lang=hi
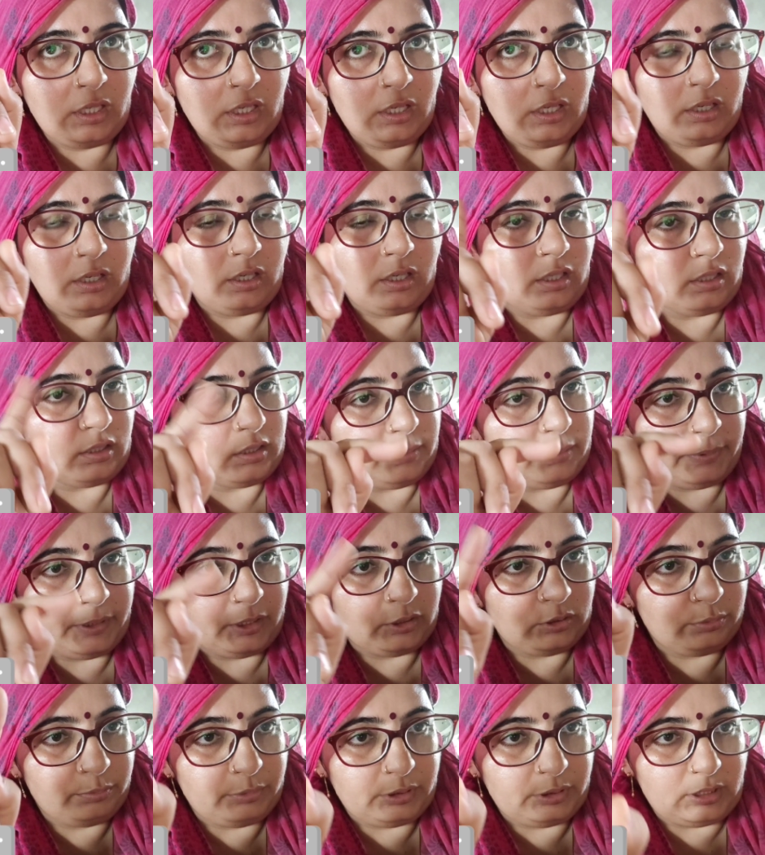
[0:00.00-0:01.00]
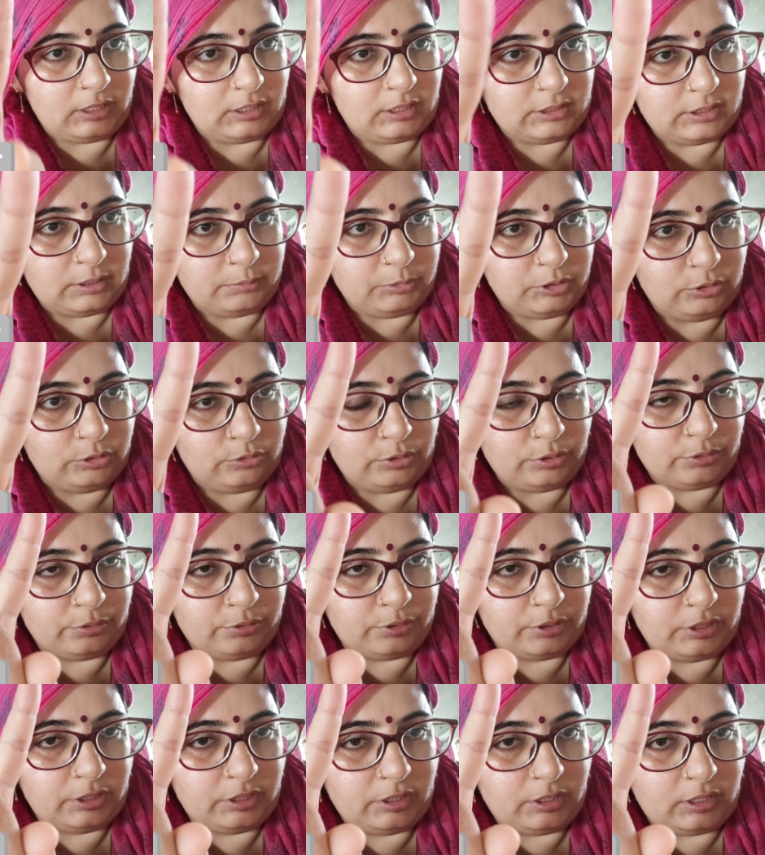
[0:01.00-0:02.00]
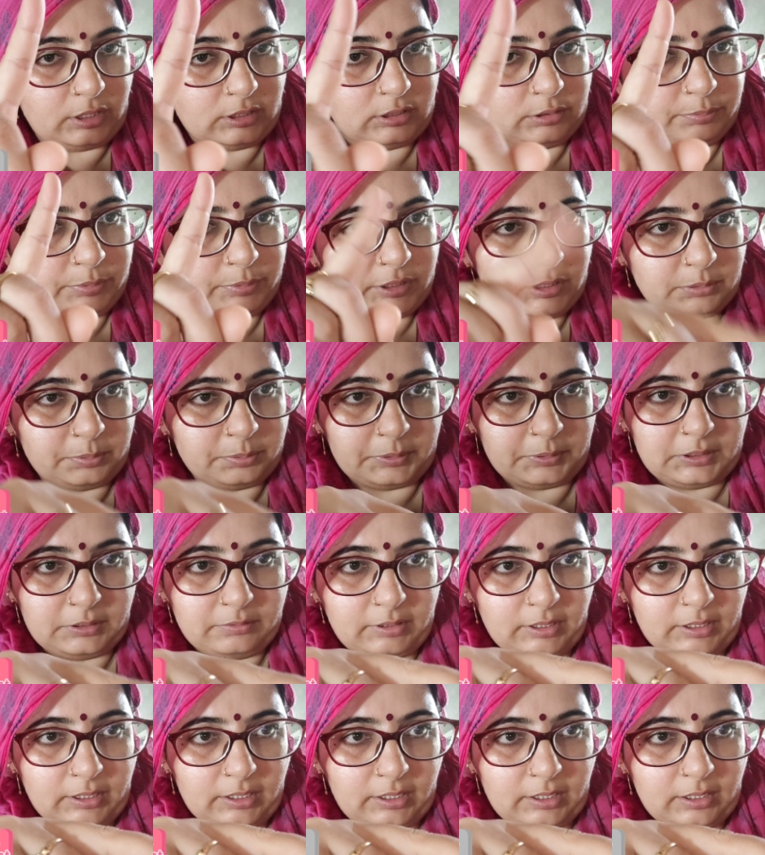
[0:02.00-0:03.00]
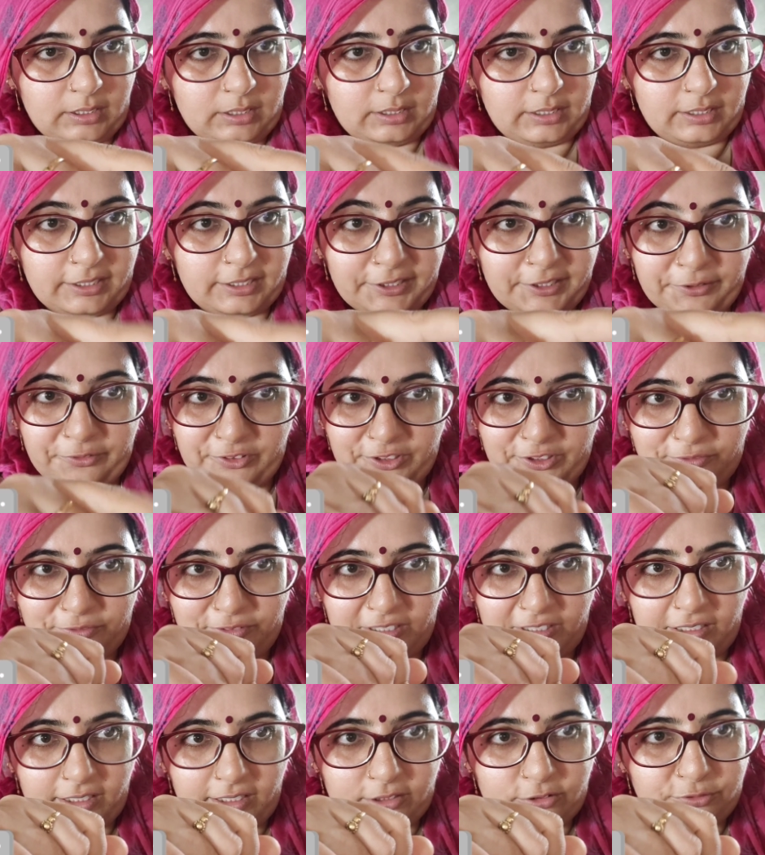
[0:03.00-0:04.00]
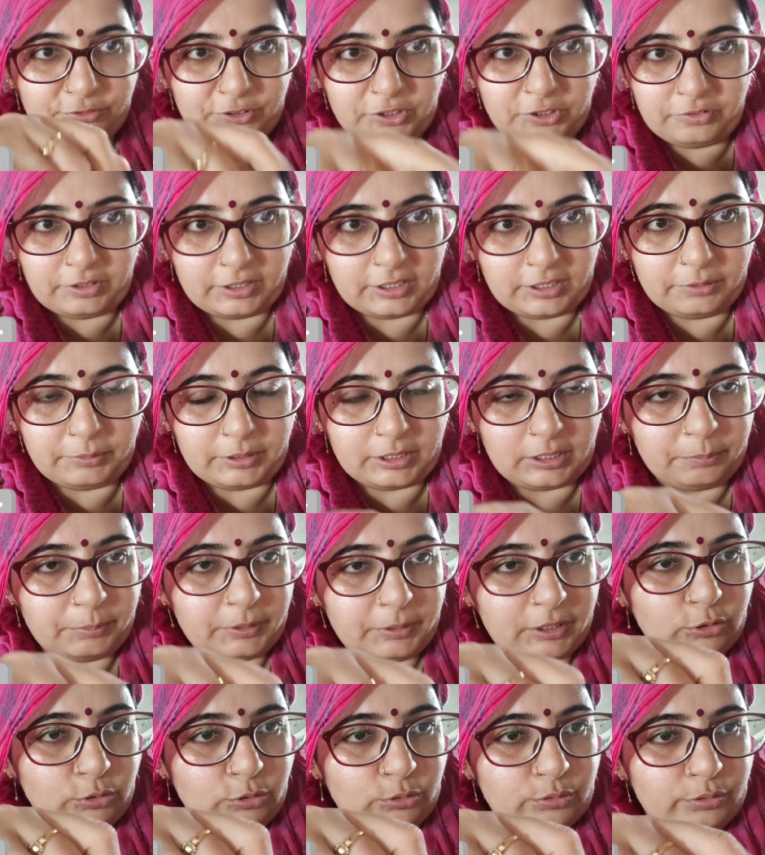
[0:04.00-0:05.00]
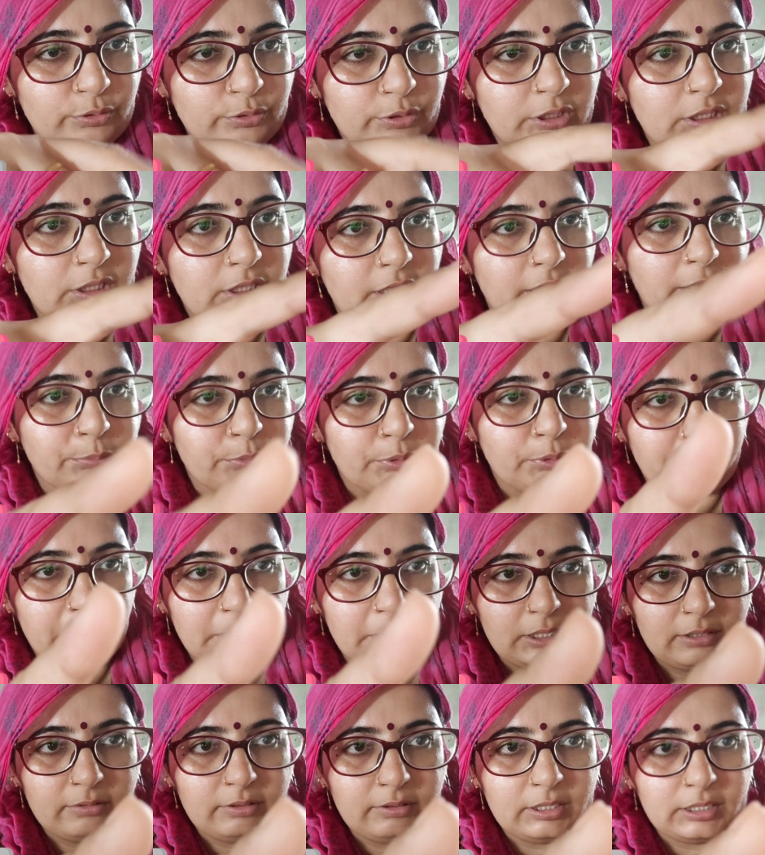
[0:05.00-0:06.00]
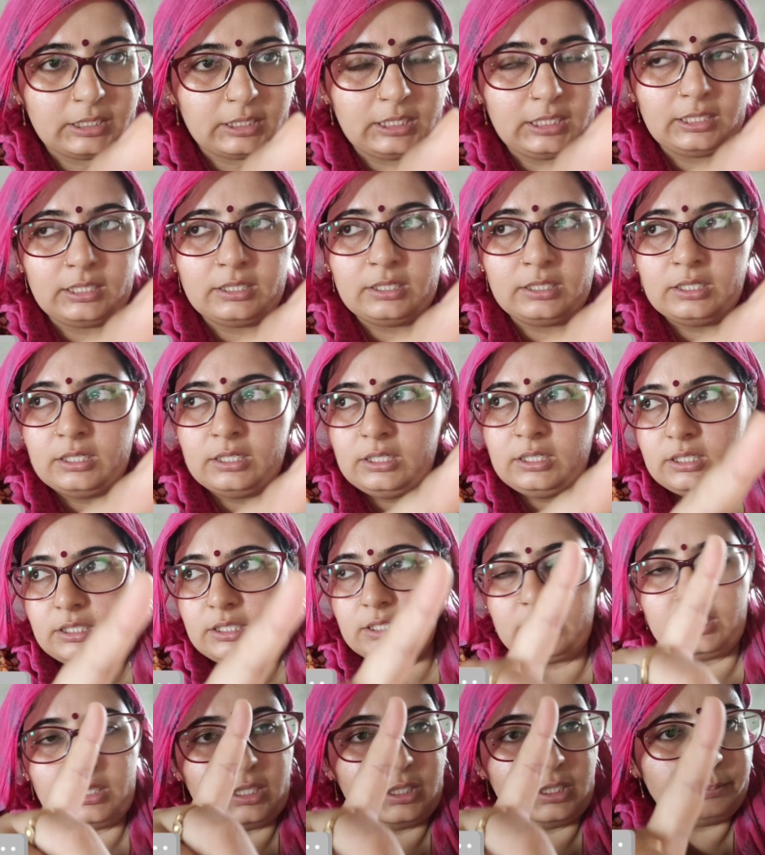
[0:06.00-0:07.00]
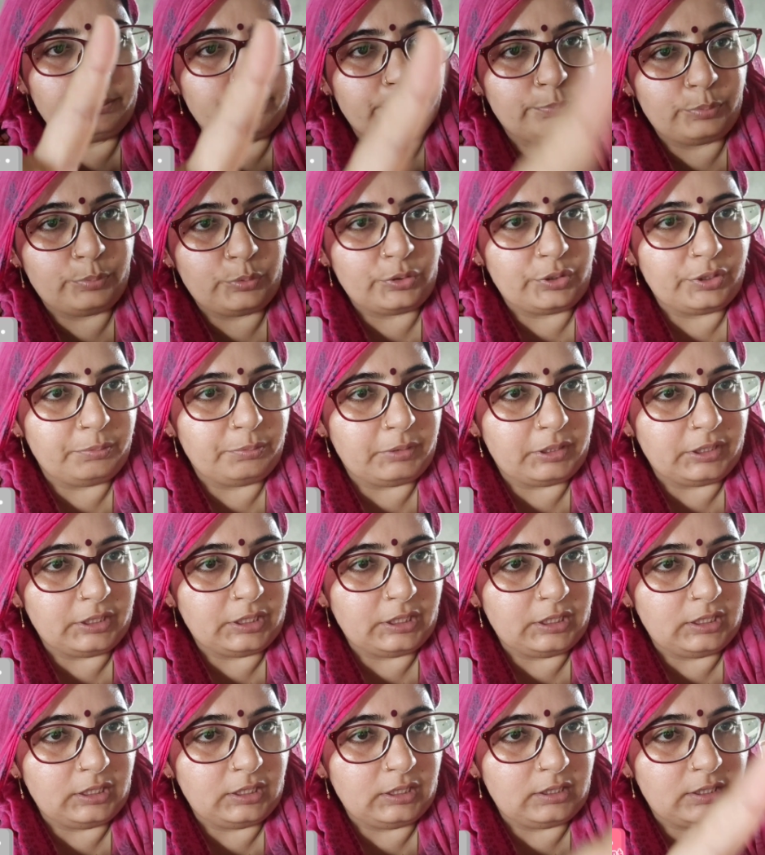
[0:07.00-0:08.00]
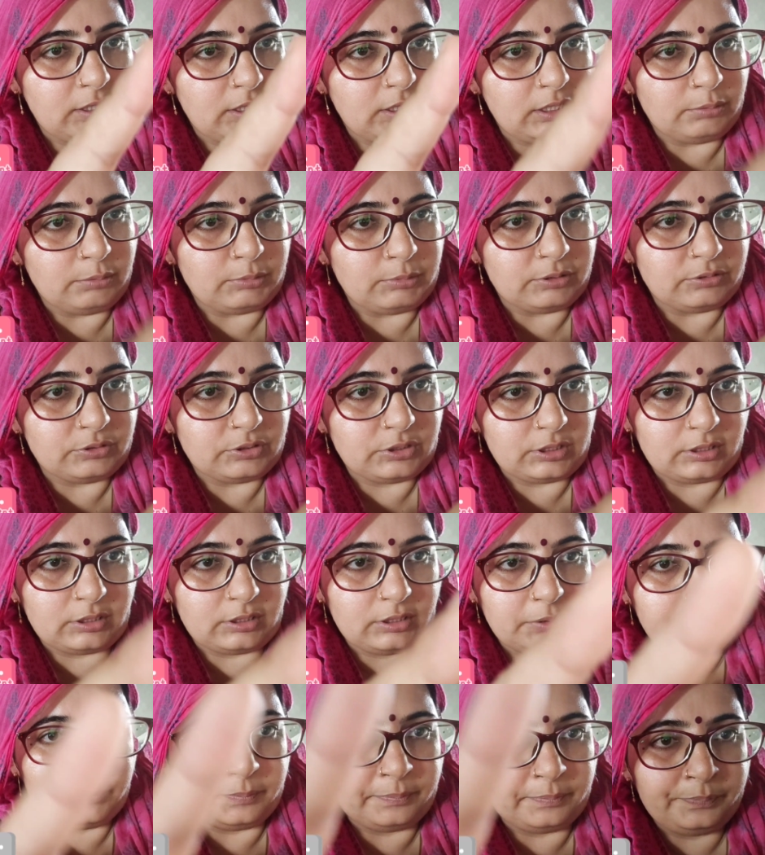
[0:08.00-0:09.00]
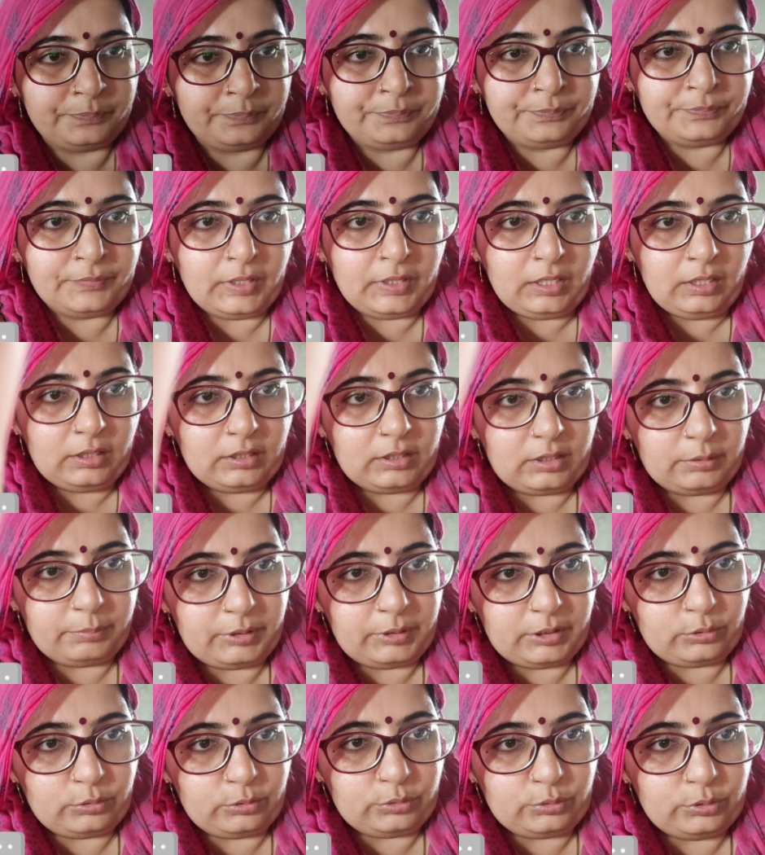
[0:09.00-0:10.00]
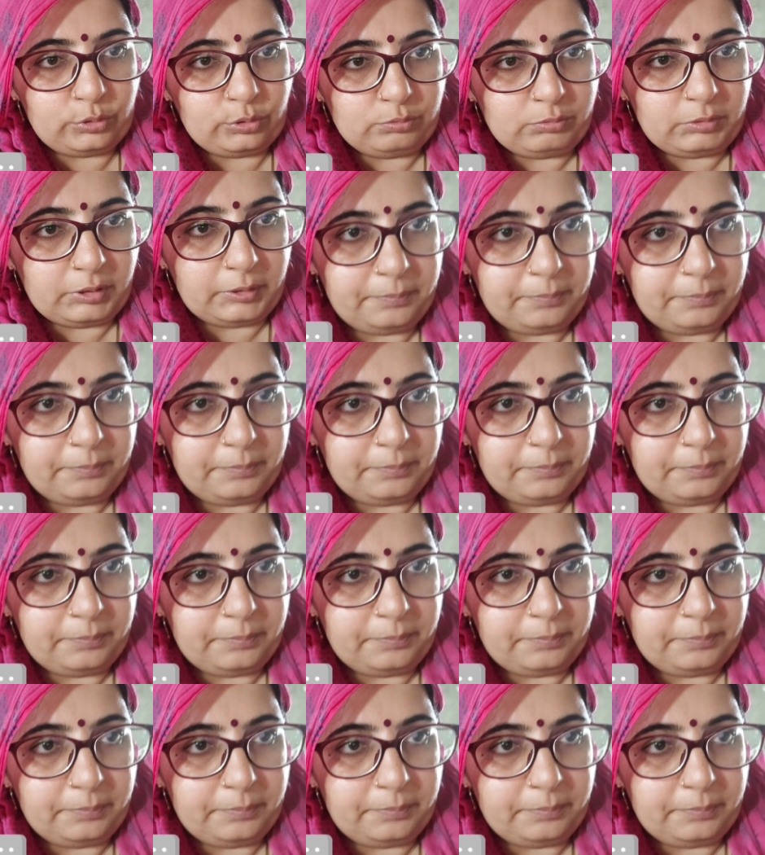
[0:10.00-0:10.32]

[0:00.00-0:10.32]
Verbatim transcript: हाँ, कपड़ा तो मैं कल शाम की धोया क्योंकि आज बृहस्पतिवार है यानी कि वीरवार है तो वीरवार की मैं कपड़ा दूँगा नहीं ना ही मैं मंगलवार की ना ही पूर्णिमा की ना ही अमावस्या की कपड़ा कौन दूँ मैं